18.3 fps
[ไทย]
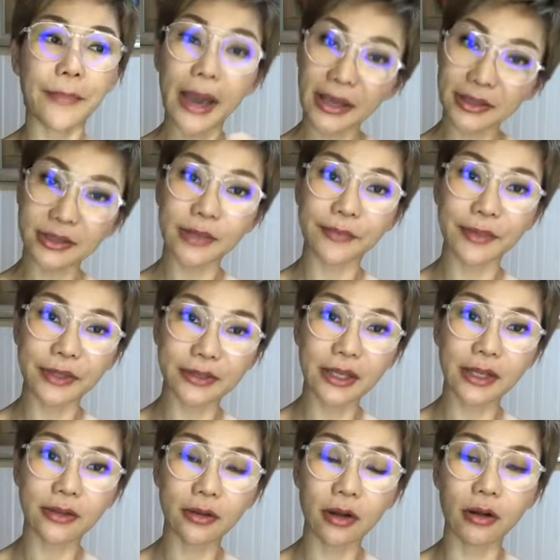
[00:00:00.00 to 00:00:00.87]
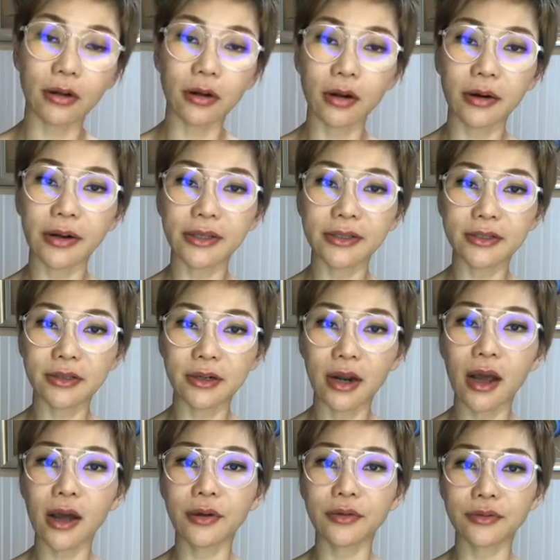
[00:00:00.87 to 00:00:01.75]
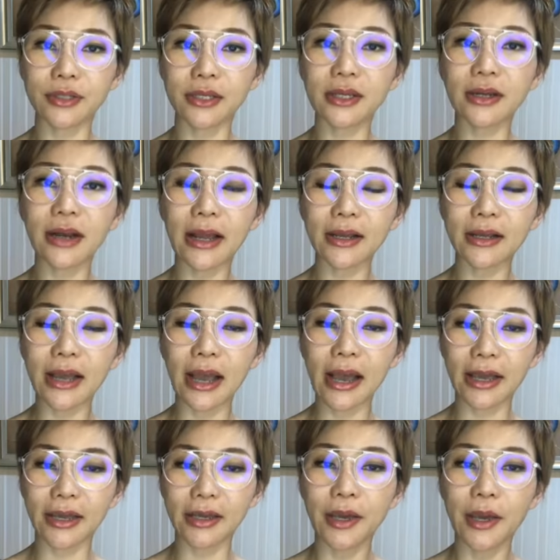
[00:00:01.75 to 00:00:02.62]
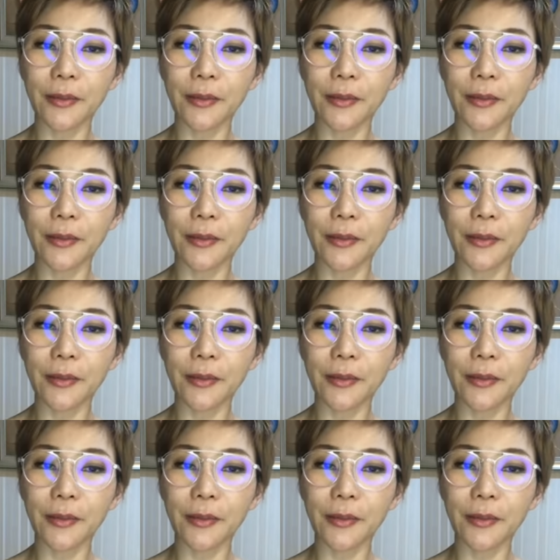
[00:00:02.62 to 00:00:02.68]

80% ของคอเลสเตอรอลที่ร่างกาย